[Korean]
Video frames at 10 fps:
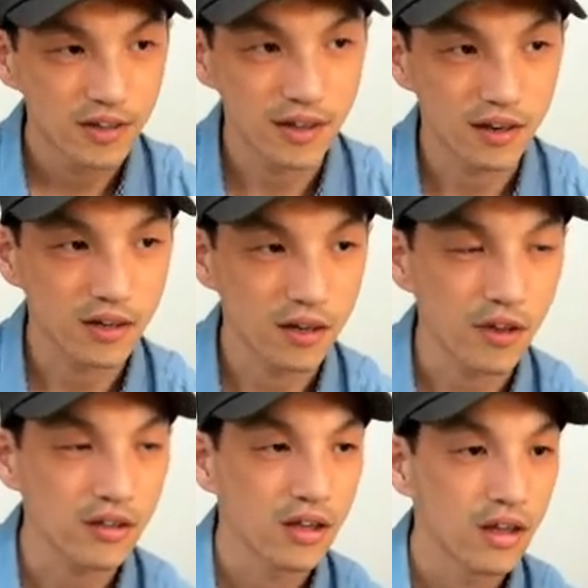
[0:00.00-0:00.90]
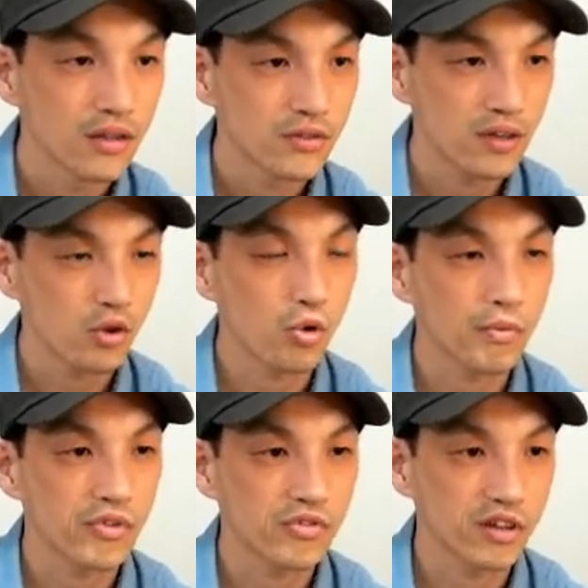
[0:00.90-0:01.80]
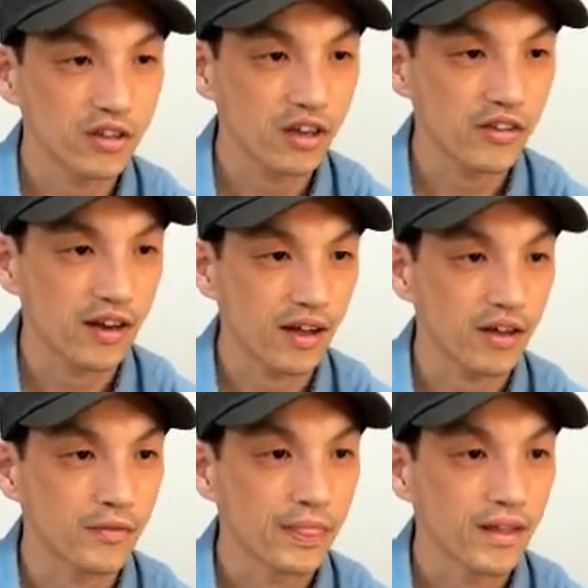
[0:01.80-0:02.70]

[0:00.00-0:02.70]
자 그러면 최소 공배수는 어떻게 될까요?